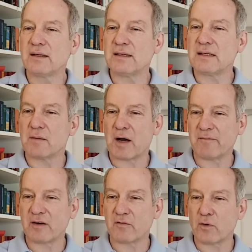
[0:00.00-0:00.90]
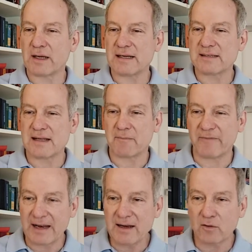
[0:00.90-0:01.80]
die ich am Anfang vorgelesen
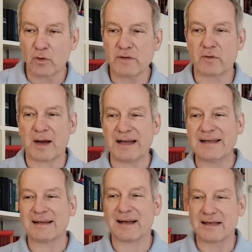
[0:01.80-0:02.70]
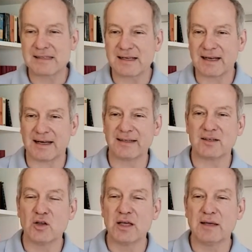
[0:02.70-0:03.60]
habe, wendet euch vom Heiligen Geist
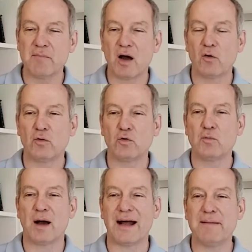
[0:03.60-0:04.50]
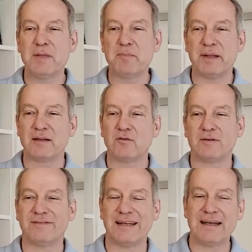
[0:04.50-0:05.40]
geleitet immer und überall mit Bitten
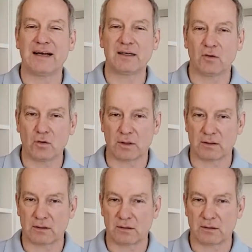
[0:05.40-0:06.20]
und Flehen an Gott.